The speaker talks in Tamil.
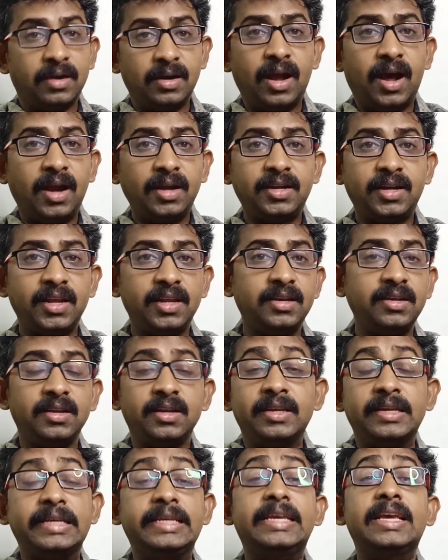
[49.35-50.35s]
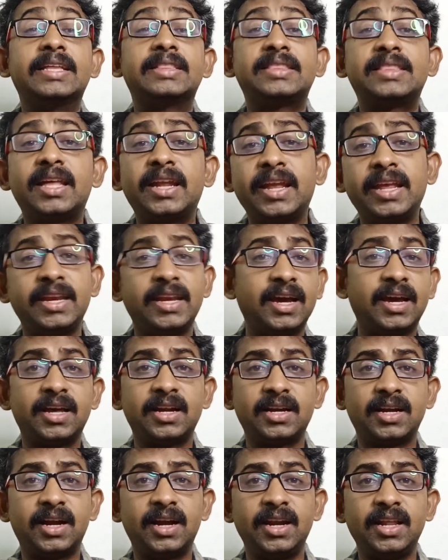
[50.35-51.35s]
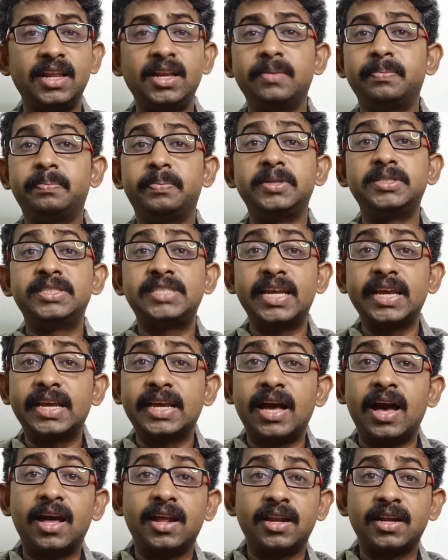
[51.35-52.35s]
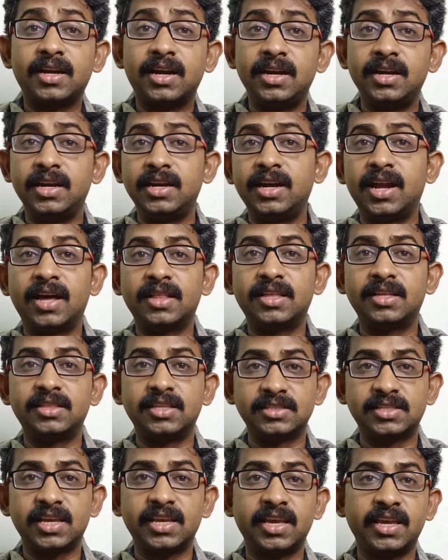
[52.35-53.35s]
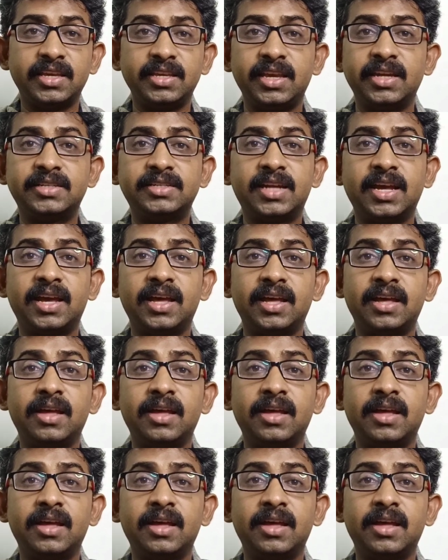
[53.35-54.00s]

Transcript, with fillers: நாட்டின் எத்தனை நகரங்களில் பிச்சைக்காரர்கள் இல்லாத திசையை எட்ட